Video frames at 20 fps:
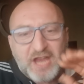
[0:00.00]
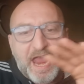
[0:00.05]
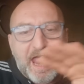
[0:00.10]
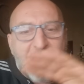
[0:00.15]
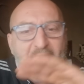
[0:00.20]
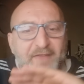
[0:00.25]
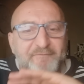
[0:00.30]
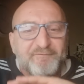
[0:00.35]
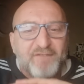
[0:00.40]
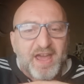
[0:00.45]

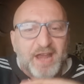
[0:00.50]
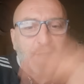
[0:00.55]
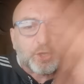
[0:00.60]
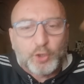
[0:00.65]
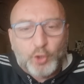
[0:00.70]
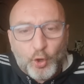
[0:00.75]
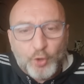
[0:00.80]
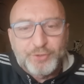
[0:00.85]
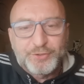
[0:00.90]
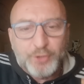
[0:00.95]
è
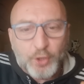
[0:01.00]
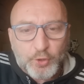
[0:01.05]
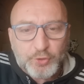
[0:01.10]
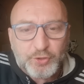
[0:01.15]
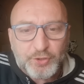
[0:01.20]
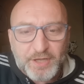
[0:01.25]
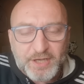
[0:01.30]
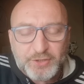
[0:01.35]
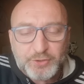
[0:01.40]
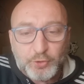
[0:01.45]

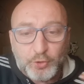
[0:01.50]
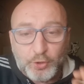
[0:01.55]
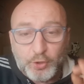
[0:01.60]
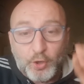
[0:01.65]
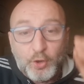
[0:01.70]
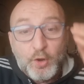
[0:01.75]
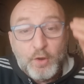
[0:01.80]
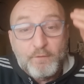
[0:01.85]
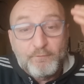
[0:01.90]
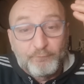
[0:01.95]
vergognoso da
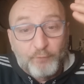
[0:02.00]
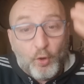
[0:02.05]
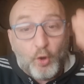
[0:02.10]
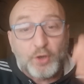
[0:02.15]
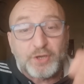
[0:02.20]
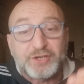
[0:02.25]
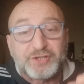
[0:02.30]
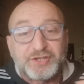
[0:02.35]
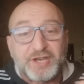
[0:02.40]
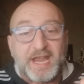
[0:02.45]
solo,
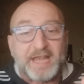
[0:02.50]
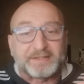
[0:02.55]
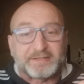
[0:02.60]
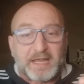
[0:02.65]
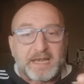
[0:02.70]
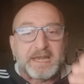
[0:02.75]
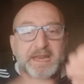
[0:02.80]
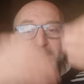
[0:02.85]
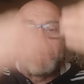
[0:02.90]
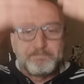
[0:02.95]
voi
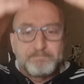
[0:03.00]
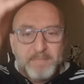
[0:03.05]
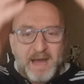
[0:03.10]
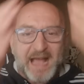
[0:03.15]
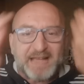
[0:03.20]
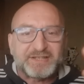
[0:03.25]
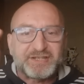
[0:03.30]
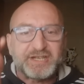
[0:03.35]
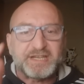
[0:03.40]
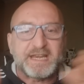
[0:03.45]
siete
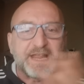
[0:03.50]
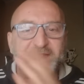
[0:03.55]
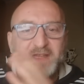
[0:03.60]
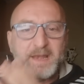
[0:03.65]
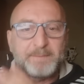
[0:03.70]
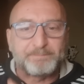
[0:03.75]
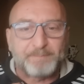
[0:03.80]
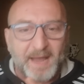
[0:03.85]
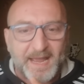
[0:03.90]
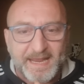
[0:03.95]
l'immagine
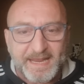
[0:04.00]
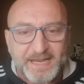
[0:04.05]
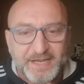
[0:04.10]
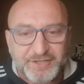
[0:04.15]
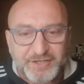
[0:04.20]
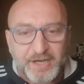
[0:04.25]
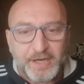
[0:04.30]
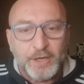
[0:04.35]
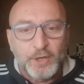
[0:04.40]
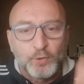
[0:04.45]
del
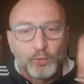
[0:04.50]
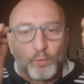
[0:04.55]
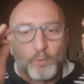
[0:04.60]
paese,